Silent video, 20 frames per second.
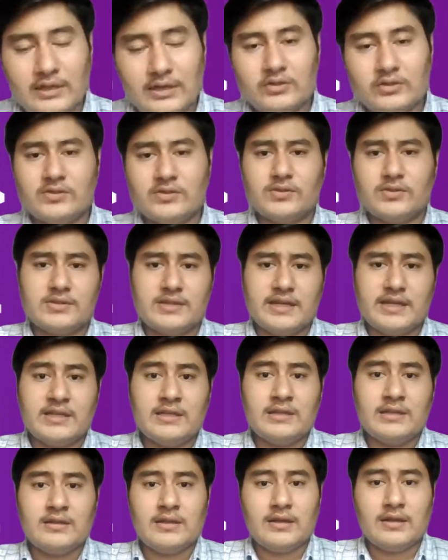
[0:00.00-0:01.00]
हेलो दोस्तों जय
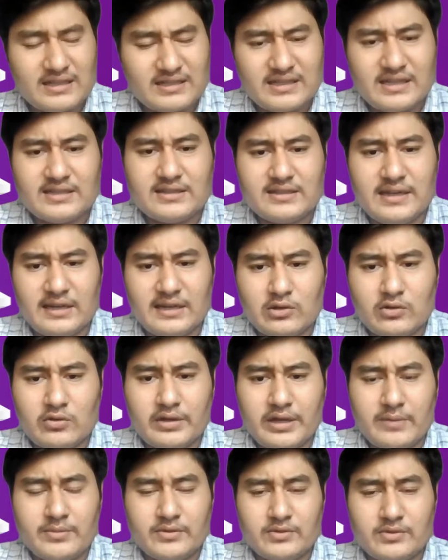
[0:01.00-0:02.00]
हिंद आज के इस
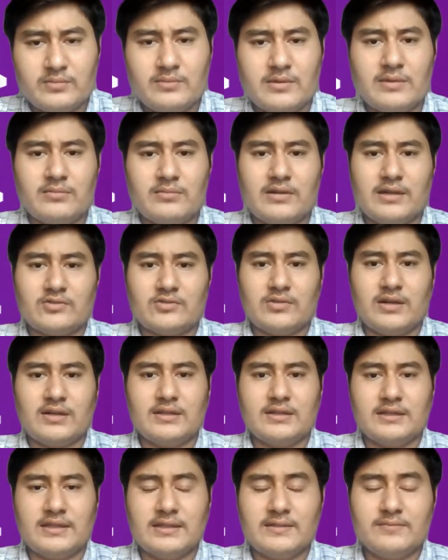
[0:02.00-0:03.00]
टेकटॉक के एपिसोड में आपका
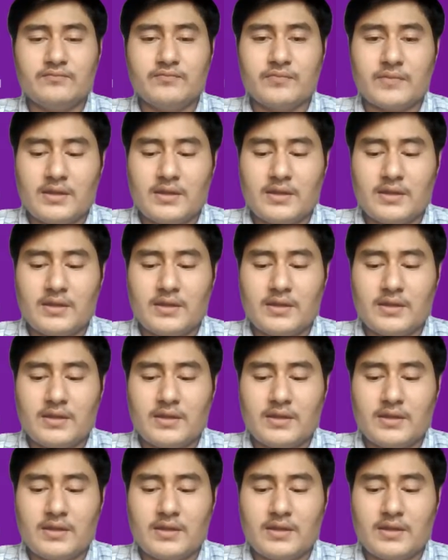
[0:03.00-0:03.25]
स्वागत है